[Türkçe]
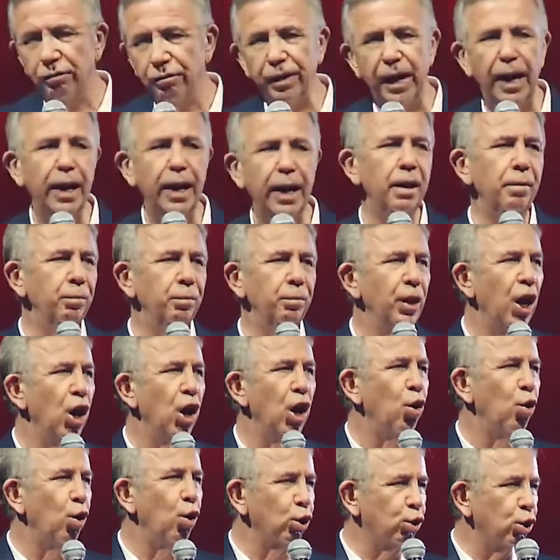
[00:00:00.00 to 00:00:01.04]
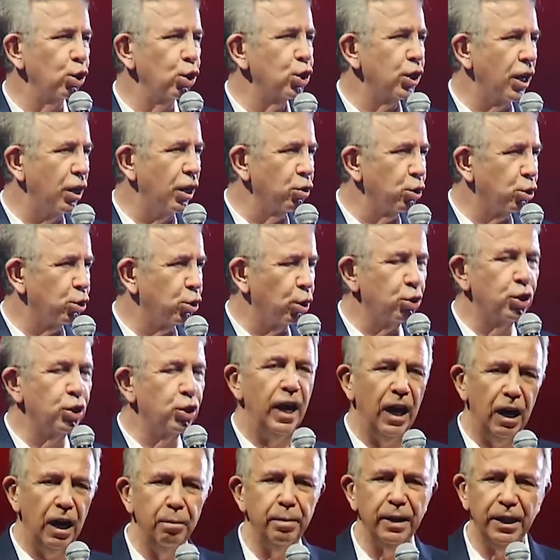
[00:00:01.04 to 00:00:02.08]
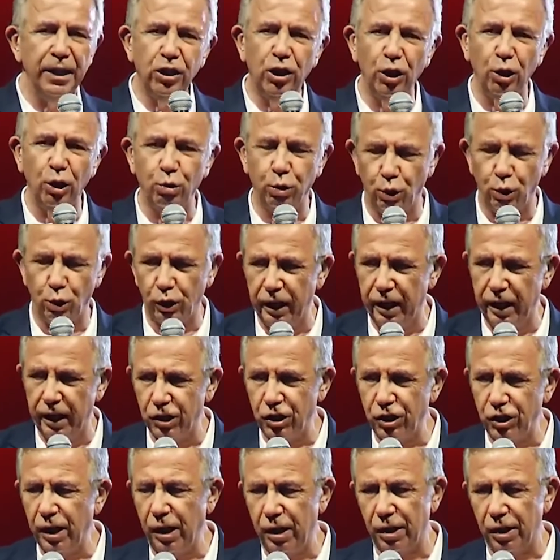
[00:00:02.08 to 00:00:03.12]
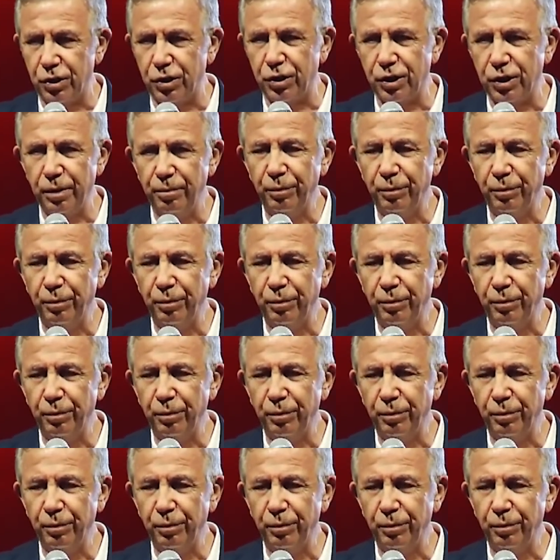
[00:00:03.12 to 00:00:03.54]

Ve 30 Ağustos'u elbette kutlayacağız.